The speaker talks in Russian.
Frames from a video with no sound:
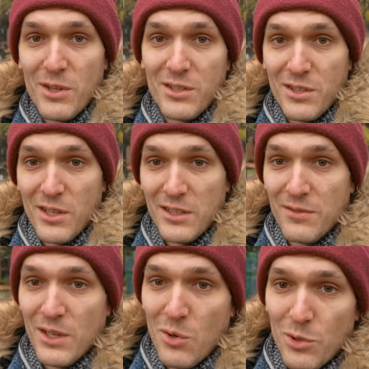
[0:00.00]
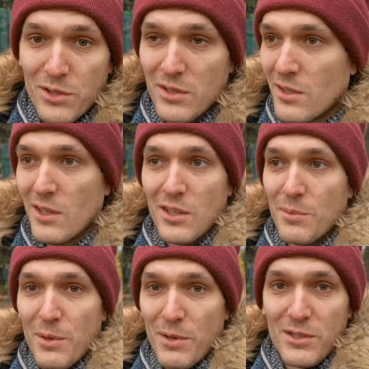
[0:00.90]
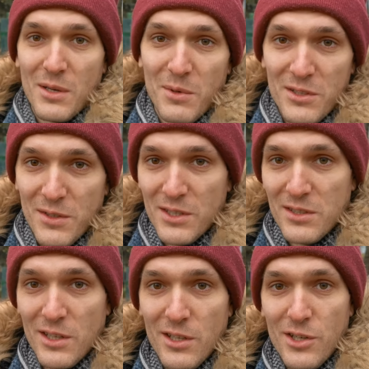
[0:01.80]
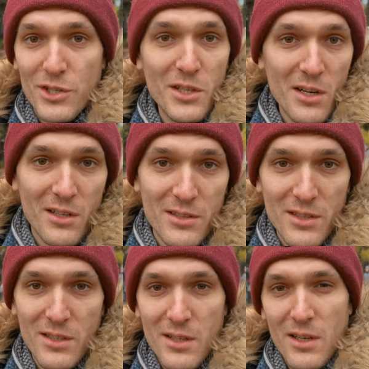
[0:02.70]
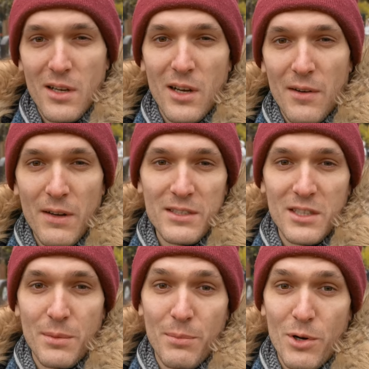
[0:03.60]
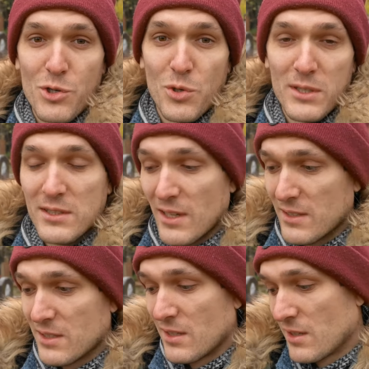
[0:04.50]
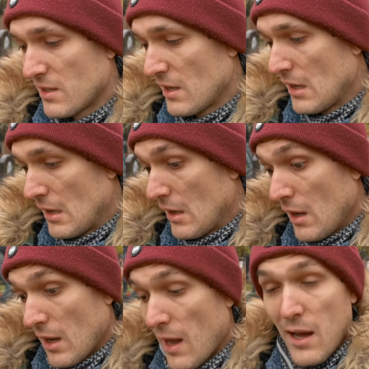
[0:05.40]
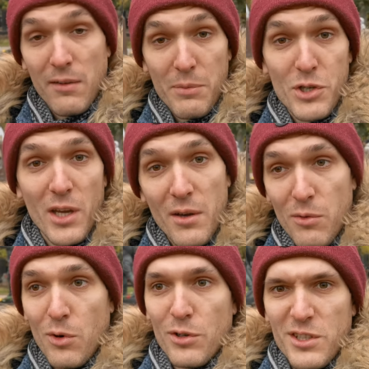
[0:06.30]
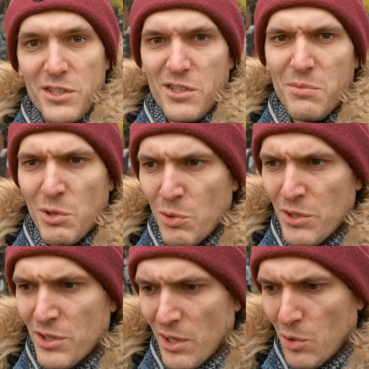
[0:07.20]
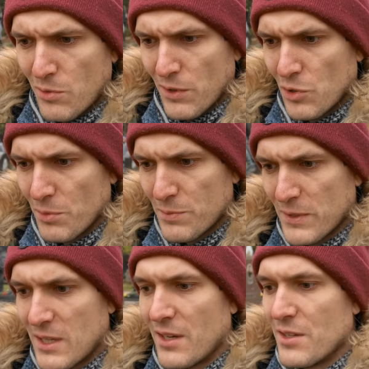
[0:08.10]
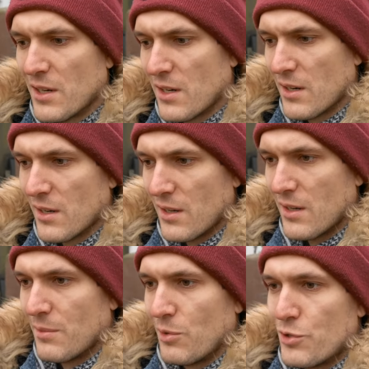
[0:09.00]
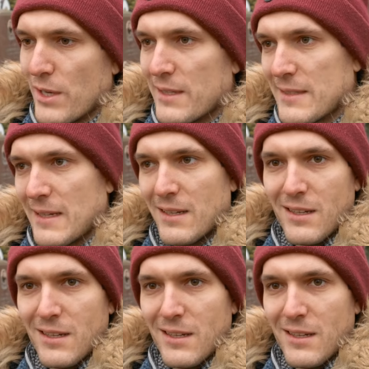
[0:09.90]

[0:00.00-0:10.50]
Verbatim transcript: на цитаты в народ. Например, самое известное «Штирлиц, а вас я попрошу остаться». А вообще его 10-минутный диалог в одном из последних, э, получается,